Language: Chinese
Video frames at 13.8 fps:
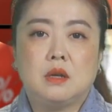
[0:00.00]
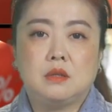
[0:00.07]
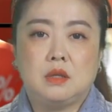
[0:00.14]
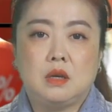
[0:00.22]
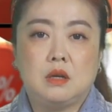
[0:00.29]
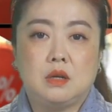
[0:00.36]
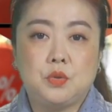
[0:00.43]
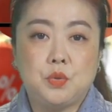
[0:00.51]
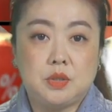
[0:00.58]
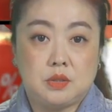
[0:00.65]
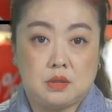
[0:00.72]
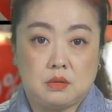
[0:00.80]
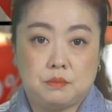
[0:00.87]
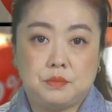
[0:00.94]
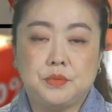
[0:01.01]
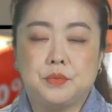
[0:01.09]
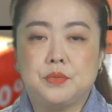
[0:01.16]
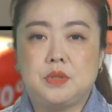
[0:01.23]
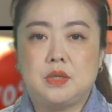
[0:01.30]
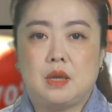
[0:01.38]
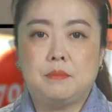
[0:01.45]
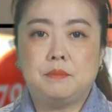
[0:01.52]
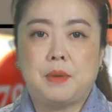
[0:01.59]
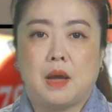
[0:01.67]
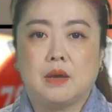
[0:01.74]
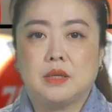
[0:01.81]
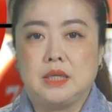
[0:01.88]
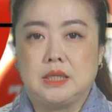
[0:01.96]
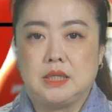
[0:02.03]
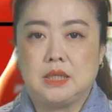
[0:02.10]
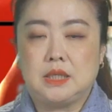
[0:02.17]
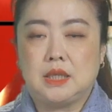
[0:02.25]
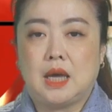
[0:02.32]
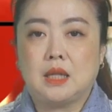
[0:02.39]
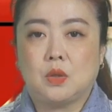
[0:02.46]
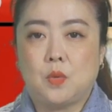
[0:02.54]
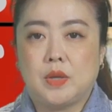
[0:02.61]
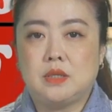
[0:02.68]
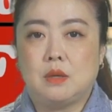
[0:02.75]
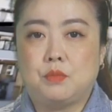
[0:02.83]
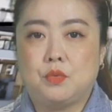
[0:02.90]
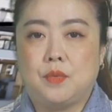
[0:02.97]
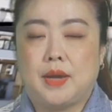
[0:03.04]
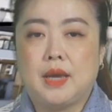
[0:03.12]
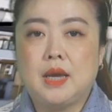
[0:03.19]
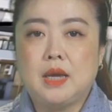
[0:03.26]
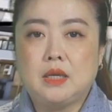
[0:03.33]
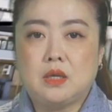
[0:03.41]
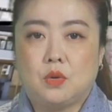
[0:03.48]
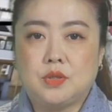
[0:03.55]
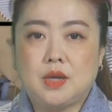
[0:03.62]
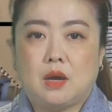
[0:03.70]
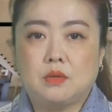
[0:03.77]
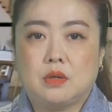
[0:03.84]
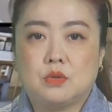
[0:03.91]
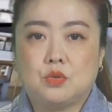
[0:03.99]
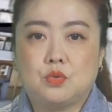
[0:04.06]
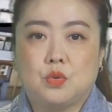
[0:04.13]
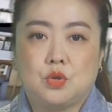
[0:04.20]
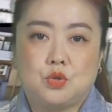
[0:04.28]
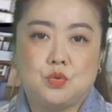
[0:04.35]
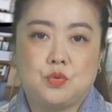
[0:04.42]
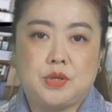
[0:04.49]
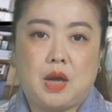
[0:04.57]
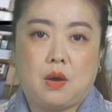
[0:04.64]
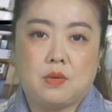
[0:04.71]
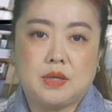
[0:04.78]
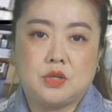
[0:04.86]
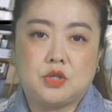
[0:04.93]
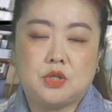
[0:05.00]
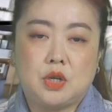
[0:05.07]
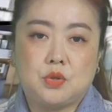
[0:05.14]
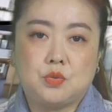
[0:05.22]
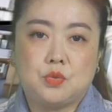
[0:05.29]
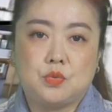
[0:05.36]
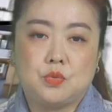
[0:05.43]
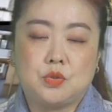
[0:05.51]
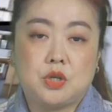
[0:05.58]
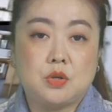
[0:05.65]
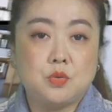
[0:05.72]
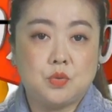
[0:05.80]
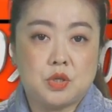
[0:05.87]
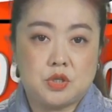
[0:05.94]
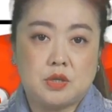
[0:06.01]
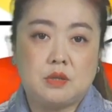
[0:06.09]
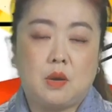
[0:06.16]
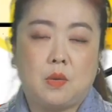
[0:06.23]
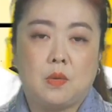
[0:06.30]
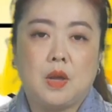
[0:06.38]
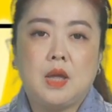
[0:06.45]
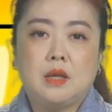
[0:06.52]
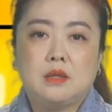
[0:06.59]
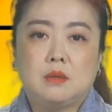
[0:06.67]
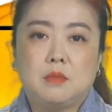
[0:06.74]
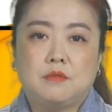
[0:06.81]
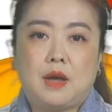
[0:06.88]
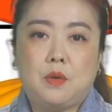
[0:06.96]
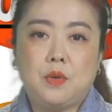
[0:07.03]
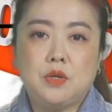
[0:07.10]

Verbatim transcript: 贴合于颈部、肩膀以及其他的关节部位，有效的锁住药力渗入，深入的渗透，那么发挥